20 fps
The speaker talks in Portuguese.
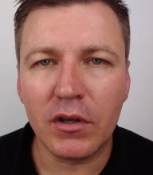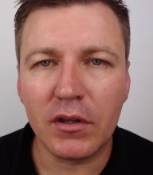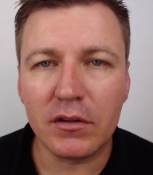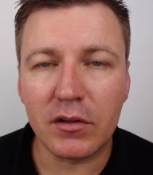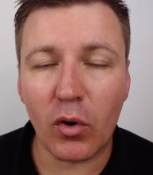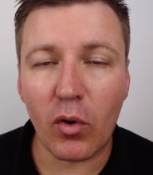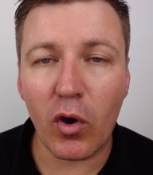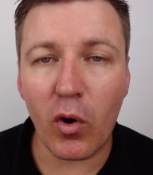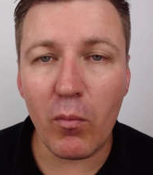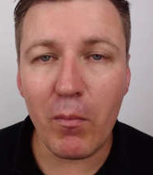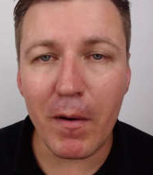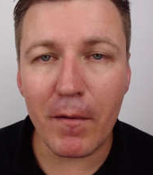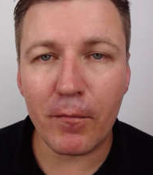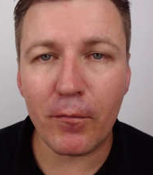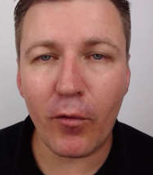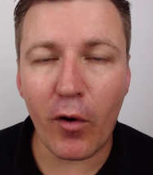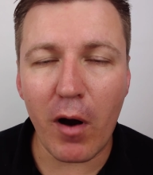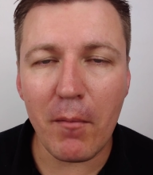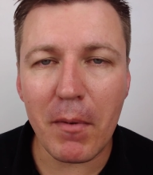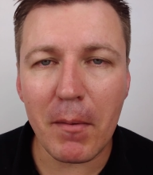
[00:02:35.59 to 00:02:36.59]
Então é uma
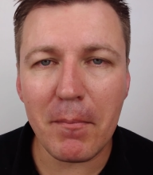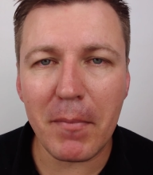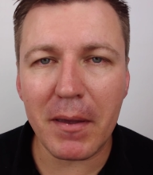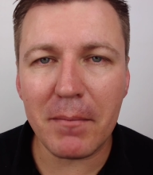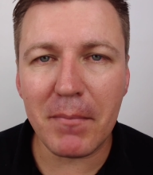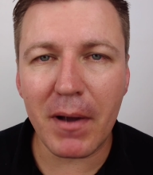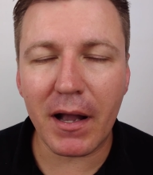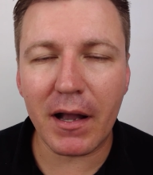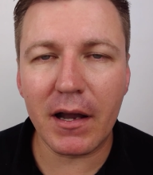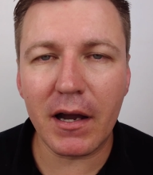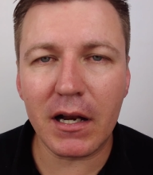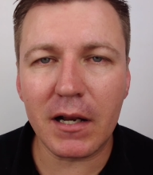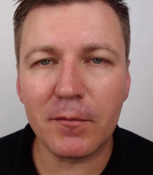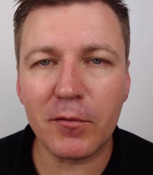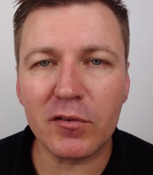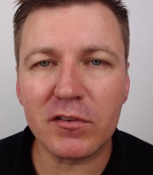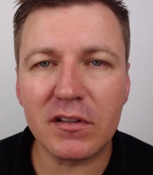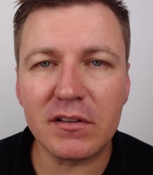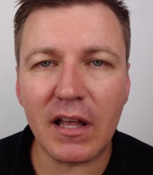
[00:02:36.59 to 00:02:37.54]
forma bem bacana você